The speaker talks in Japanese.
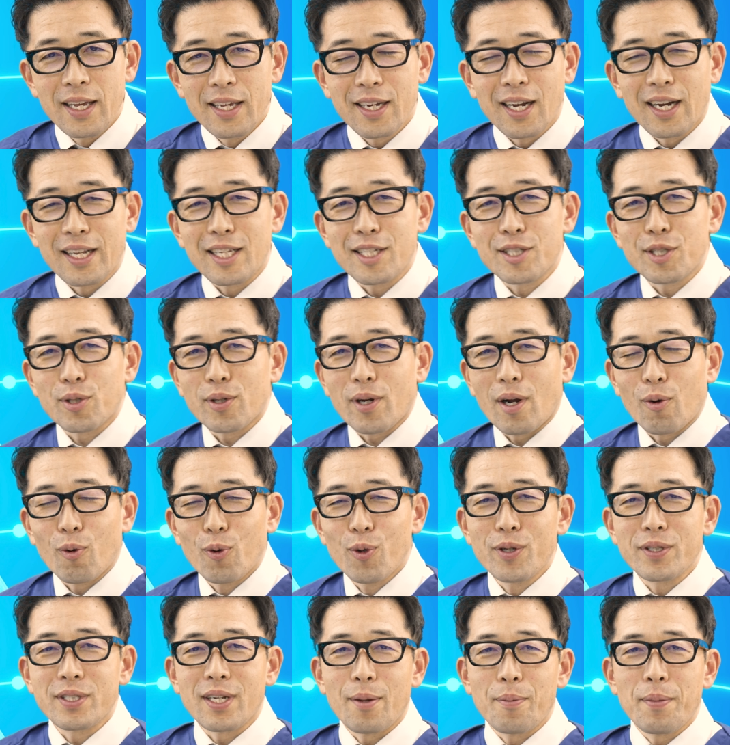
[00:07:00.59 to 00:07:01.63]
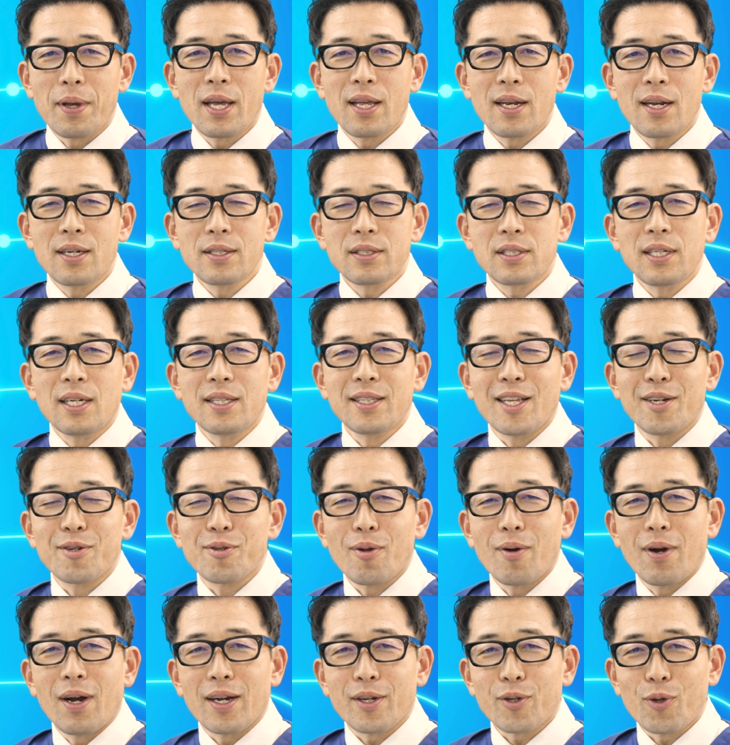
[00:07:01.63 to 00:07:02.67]
い、いかがでしょうか。このですね、名ーチャンネル
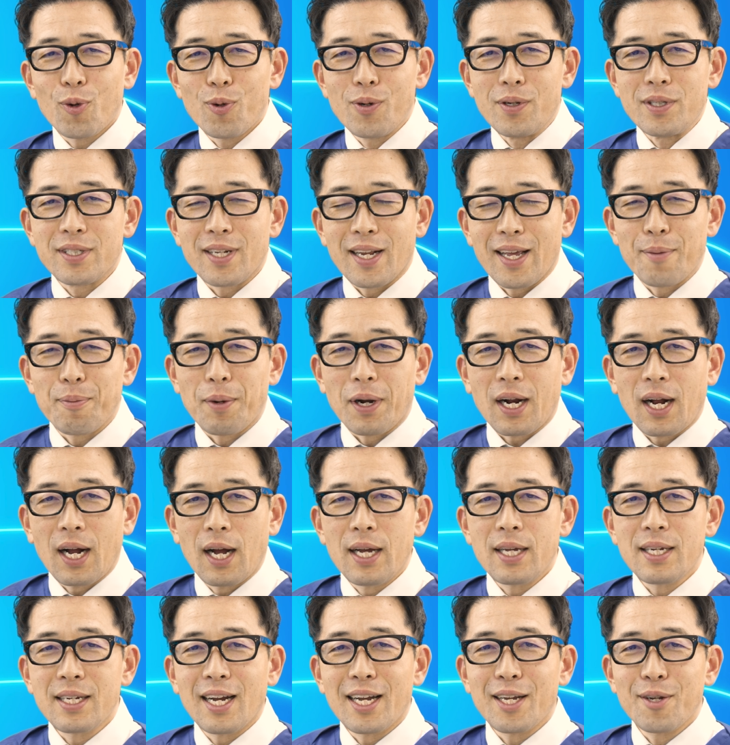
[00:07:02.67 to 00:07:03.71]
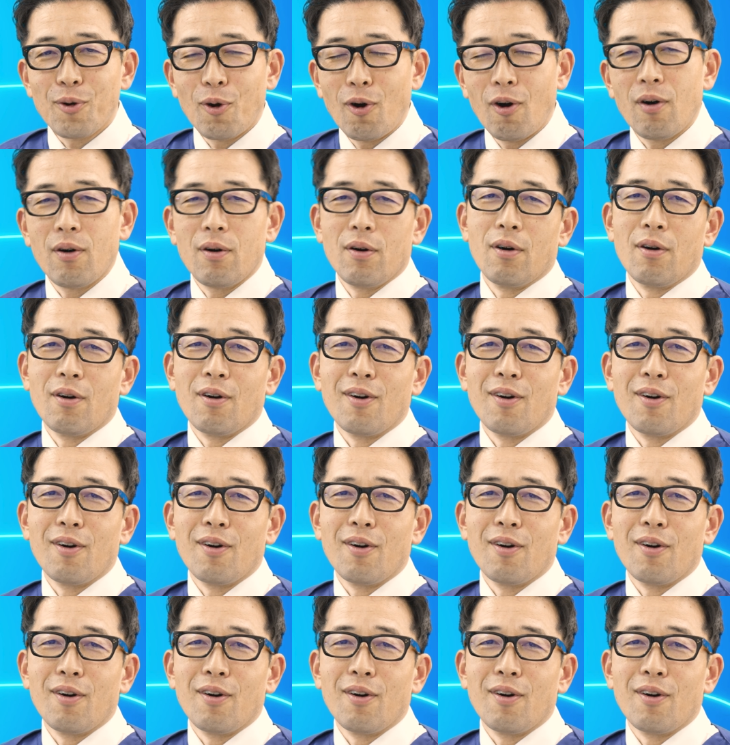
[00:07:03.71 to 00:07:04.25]
では、今日のですね、まあ、海外の